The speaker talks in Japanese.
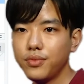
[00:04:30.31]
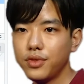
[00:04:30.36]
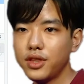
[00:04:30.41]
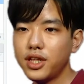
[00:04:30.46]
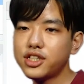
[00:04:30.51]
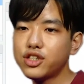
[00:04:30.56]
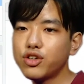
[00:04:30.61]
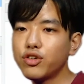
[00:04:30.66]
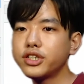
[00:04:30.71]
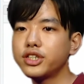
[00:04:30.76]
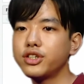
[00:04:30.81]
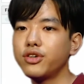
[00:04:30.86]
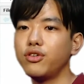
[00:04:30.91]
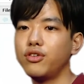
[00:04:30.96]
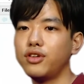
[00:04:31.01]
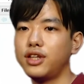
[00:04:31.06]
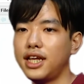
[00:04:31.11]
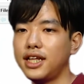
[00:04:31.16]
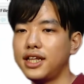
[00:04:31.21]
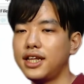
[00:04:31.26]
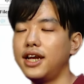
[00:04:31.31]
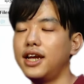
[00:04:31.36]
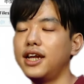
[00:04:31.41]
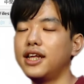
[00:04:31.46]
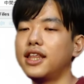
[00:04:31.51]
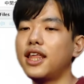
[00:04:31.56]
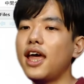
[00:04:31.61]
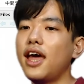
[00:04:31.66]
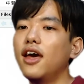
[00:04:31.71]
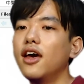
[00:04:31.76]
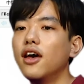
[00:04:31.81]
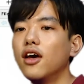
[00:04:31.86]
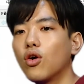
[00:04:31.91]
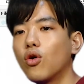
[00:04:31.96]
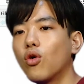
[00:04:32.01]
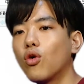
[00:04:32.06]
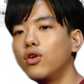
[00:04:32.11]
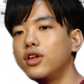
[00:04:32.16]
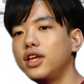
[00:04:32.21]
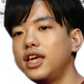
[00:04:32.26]
で、それぞれのデータ入れて、
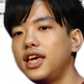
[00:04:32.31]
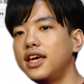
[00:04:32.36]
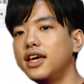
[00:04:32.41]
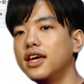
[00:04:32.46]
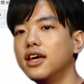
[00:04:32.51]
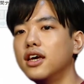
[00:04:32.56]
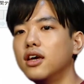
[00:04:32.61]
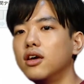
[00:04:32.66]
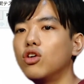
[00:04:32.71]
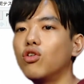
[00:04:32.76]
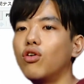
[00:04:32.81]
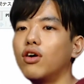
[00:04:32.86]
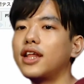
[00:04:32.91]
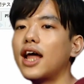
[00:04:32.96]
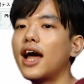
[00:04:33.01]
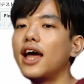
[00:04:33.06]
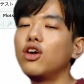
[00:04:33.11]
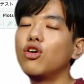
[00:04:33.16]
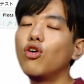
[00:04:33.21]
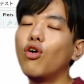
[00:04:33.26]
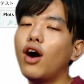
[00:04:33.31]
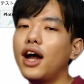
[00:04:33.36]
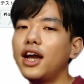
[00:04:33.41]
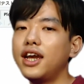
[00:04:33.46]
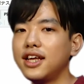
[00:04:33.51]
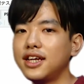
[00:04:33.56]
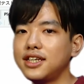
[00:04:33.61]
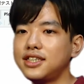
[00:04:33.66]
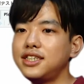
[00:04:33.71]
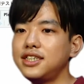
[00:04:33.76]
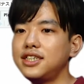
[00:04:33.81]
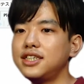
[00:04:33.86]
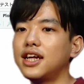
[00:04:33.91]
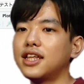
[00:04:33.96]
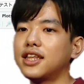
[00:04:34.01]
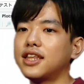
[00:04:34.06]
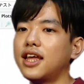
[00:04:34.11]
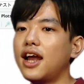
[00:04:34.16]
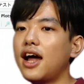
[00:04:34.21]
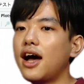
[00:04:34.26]
ここに要は対応ありなし
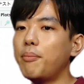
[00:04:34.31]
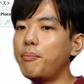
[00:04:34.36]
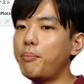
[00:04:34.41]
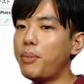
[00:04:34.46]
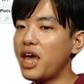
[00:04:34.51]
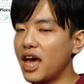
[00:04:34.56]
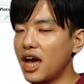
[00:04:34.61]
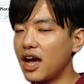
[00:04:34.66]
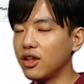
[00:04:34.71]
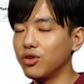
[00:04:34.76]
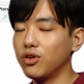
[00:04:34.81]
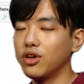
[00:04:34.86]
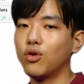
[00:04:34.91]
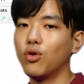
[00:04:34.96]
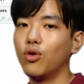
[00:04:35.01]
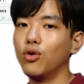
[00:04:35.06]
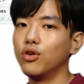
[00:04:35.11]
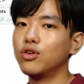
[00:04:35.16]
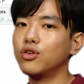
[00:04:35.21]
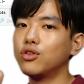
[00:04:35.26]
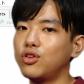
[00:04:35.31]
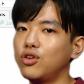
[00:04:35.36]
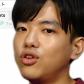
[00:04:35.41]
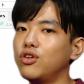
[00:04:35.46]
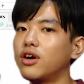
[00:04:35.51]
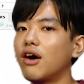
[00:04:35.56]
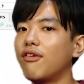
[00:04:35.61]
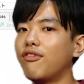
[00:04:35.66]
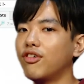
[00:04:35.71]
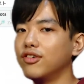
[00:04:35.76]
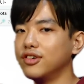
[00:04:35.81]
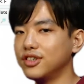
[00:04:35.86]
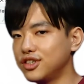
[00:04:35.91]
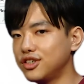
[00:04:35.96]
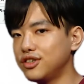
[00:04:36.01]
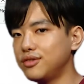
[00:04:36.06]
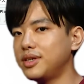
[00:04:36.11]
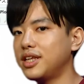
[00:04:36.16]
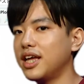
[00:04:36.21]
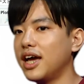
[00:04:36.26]
だったらペアードイコールトゥルーか
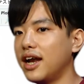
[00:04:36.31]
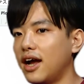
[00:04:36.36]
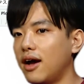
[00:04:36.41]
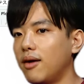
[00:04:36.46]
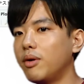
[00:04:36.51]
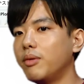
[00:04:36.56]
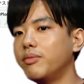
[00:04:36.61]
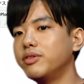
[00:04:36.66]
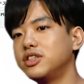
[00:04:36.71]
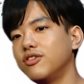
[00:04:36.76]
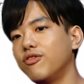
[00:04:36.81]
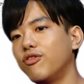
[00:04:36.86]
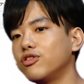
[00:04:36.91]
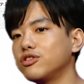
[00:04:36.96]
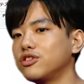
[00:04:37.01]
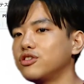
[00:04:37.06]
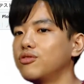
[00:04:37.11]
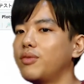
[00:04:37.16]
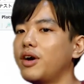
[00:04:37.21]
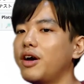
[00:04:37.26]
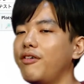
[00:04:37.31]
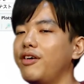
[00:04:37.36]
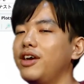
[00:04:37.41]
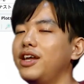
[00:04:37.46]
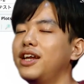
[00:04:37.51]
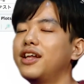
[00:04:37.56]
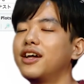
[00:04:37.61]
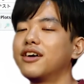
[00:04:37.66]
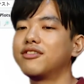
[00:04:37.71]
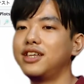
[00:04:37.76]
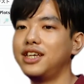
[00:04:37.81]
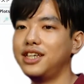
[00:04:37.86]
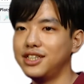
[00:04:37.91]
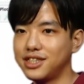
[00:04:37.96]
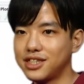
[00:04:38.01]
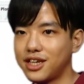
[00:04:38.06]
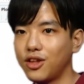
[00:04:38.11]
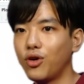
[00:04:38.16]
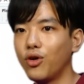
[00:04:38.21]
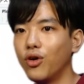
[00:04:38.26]
フォルスみたいな、まあ、別にフォルスの場合は入れなくていいんで
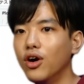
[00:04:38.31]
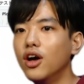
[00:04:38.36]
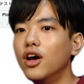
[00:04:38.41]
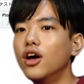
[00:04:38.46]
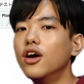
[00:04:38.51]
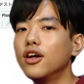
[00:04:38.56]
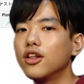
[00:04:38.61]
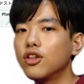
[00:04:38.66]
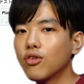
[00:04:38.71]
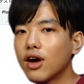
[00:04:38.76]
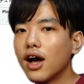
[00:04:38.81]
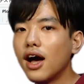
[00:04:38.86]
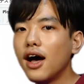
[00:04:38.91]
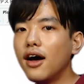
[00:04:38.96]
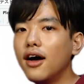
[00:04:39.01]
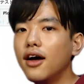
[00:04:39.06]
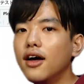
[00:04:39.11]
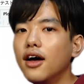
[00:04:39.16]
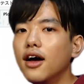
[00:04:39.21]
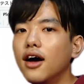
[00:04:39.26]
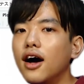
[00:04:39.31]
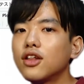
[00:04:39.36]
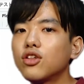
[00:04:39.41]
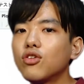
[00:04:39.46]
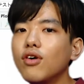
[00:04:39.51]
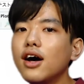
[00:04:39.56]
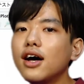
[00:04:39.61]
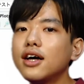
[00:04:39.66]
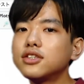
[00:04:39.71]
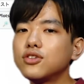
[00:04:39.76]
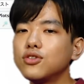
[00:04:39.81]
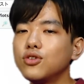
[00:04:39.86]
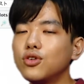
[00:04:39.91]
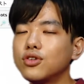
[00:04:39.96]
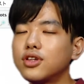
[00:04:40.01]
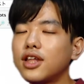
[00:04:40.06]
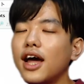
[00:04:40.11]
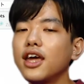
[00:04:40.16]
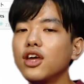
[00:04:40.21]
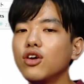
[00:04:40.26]
すけど、とか、あとはその
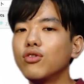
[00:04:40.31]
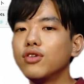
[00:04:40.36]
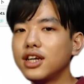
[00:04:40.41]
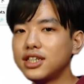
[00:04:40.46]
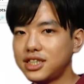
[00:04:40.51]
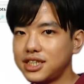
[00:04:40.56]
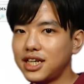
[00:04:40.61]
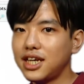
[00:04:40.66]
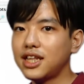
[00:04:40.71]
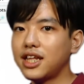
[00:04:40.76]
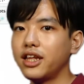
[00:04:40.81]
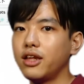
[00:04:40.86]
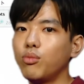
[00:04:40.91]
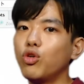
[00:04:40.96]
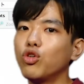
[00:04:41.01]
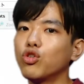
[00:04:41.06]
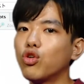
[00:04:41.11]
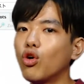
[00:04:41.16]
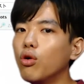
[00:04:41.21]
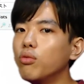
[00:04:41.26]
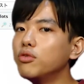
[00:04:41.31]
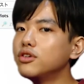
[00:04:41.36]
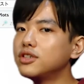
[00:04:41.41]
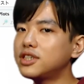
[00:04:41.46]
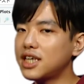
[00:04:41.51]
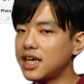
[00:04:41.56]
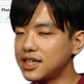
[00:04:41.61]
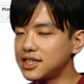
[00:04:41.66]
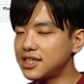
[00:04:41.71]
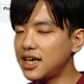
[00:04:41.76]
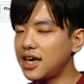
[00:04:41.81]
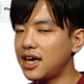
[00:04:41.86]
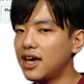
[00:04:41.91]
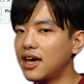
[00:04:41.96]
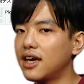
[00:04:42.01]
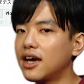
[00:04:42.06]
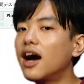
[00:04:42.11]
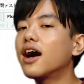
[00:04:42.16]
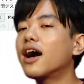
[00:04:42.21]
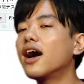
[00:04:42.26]
対応なしデータでも当分散性
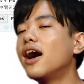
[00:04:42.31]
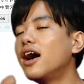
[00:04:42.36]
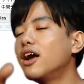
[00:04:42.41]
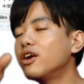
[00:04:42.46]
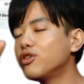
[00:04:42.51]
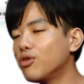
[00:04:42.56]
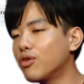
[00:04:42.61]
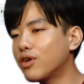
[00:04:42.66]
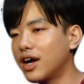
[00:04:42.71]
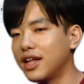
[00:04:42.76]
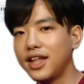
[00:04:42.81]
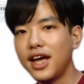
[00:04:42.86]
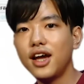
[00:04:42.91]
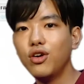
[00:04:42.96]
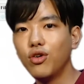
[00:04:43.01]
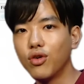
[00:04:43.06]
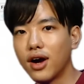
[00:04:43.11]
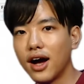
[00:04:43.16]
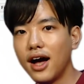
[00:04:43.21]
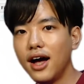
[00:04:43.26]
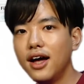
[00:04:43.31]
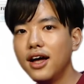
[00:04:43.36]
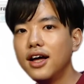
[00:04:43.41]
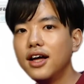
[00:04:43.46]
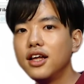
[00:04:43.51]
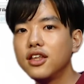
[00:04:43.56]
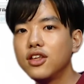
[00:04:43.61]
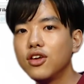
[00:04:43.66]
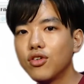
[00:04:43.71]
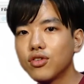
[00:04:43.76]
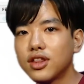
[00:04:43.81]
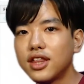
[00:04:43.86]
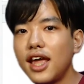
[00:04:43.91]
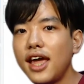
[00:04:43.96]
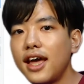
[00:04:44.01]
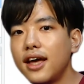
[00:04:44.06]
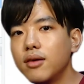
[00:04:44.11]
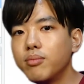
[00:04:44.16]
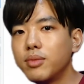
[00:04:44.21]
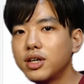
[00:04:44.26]
があるのかないのかによっ
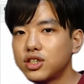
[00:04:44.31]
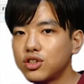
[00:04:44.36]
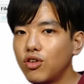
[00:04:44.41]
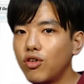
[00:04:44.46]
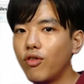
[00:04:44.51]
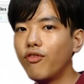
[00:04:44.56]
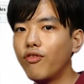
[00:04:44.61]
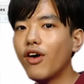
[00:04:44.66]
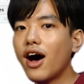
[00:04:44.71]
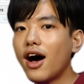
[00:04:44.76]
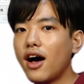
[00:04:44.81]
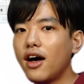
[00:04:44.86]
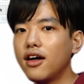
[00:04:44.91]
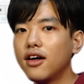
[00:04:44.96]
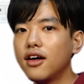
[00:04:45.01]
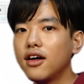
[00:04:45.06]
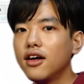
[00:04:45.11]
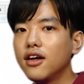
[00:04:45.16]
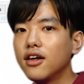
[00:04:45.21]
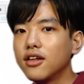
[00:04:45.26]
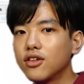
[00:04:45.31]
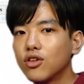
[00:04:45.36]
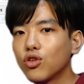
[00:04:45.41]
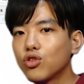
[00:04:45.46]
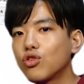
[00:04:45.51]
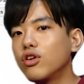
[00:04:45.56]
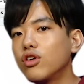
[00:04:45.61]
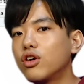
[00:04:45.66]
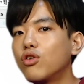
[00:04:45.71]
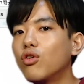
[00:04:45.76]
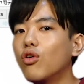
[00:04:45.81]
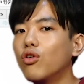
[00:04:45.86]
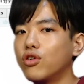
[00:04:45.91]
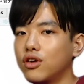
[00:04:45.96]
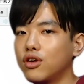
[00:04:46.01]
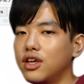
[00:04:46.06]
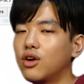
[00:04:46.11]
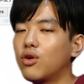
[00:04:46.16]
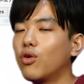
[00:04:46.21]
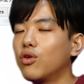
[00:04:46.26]
て、まあ、その和
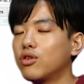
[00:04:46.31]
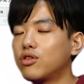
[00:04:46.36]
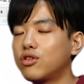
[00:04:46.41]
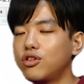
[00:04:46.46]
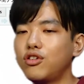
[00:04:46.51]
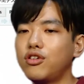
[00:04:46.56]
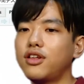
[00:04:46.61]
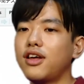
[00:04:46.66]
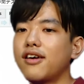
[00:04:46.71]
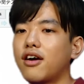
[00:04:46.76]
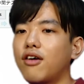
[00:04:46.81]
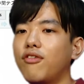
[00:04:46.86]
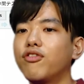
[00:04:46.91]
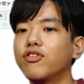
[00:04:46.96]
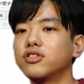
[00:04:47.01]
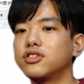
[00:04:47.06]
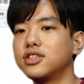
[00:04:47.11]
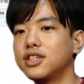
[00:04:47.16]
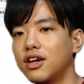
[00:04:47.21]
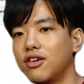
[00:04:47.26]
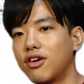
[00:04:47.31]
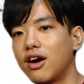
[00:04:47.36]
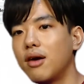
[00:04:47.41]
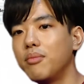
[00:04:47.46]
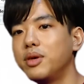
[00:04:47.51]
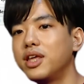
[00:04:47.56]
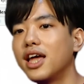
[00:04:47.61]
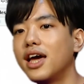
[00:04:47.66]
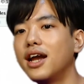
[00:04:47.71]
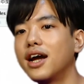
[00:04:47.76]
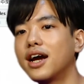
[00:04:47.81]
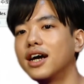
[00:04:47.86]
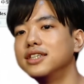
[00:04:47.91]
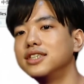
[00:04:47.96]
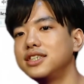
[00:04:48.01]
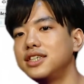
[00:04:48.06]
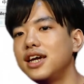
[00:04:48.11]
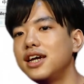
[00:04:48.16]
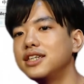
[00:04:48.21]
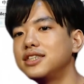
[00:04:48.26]
ドットイコールイコールトゥルーなのかフォルスなのかみたいな感
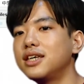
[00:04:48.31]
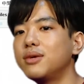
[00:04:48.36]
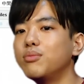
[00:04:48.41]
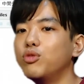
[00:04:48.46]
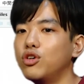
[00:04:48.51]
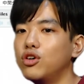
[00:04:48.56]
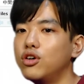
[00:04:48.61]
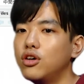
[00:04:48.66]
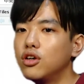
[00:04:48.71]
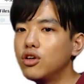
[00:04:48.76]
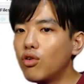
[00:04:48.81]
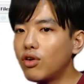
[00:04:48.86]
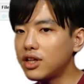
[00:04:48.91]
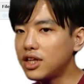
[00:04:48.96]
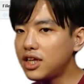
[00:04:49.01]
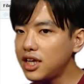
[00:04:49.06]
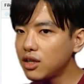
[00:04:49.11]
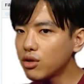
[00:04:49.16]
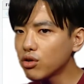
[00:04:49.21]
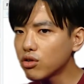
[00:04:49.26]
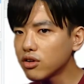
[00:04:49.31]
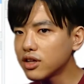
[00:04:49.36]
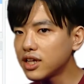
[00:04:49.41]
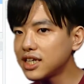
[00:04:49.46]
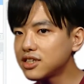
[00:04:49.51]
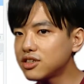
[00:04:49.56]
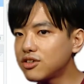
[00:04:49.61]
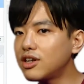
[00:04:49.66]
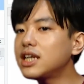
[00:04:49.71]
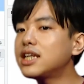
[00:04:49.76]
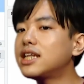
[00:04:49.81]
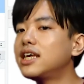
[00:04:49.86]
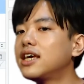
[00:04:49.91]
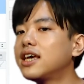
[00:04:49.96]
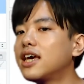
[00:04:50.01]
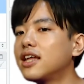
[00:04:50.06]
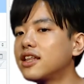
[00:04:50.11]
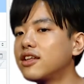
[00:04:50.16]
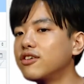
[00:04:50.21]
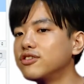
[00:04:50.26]
じで全部、要は T ノートテストで T
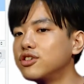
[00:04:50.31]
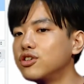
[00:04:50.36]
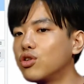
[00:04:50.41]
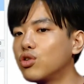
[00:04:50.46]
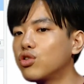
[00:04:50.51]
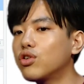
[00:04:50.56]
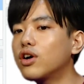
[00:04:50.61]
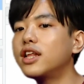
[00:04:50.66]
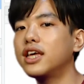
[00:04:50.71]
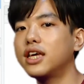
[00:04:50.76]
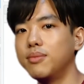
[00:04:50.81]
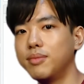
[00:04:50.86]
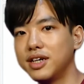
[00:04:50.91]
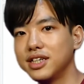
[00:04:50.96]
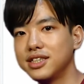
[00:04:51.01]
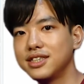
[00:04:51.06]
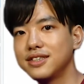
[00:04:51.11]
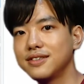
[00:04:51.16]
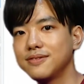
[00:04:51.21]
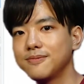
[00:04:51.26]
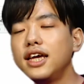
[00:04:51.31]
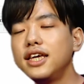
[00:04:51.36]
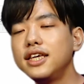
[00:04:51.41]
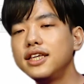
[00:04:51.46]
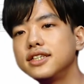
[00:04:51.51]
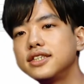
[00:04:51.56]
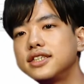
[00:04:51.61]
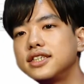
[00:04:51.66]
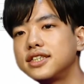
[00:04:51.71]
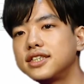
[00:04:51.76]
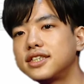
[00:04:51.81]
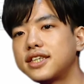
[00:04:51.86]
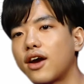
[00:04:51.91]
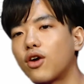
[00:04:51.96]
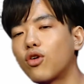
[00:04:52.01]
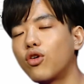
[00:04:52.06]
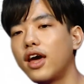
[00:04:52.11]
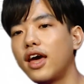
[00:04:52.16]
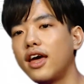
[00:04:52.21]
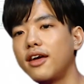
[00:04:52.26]
検定をすることができます。い、実際
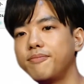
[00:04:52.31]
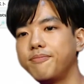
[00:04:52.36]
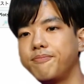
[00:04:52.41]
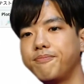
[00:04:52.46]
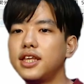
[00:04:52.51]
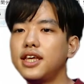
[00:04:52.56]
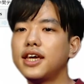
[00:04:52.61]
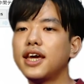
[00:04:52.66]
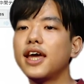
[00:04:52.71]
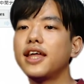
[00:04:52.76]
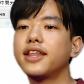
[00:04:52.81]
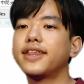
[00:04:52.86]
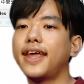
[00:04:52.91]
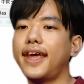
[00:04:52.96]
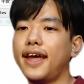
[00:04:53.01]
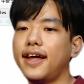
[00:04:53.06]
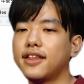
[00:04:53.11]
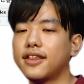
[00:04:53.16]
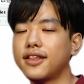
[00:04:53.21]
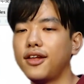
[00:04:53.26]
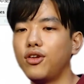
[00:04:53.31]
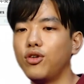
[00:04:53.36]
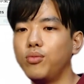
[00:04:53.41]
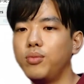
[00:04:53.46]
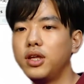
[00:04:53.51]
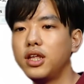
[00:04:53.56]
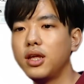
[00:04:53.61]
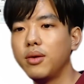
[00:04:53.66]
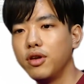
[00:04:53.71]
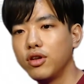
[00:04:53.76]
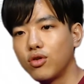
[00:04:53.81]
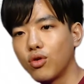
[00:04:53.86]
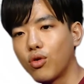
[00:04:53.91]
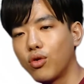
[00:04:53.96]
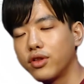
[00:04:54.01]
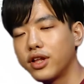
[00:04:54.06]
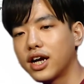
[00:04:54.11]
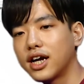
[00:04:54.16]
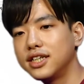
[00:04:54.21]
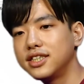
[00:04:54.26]
これ T 検定やったのを見てみると
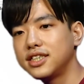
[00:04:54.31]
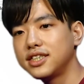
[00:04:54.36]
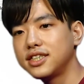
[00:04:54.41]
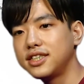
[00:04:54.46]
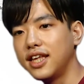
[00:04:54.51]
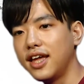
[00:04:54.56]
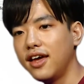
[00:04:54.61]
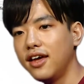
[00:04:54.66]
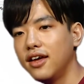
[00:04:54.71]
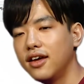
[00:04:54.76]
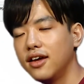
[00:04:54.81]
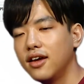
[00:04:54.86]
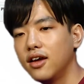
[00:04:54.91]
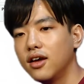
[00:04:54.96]
こんな感じですね。